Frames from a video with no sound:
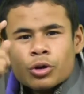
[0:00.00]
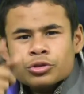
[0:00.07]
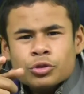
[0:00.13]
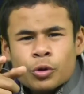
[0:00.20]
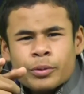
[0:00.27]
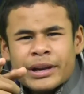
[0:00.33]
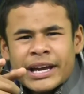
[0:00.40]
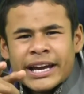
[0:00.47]

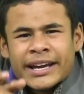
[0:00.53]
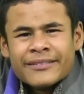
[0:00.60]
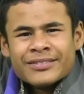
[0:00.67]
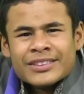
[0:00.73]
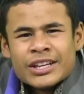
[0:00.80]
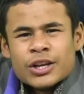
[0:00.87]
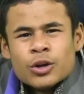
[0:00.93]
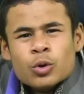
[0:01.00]
Octubre.
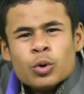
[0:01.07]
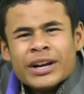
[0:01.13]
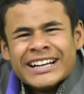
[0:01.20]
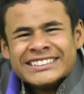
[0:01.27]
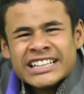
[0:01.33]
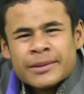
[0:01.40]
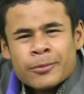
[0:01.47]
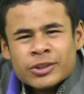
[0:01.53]

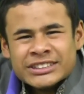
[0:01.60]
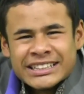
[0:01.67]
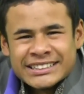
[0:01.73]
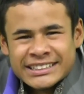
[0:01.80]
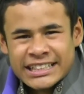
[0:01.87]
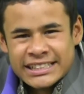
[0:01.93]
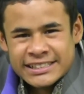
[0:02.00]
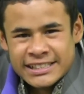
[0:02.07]
Lunas
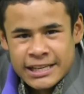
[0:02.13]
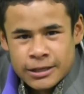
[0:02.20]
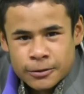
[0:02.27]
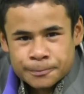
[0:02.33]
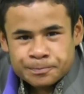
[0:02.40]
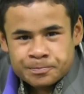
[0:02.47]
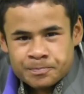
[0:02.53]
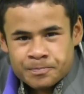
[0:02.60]
hermosas en el cielo.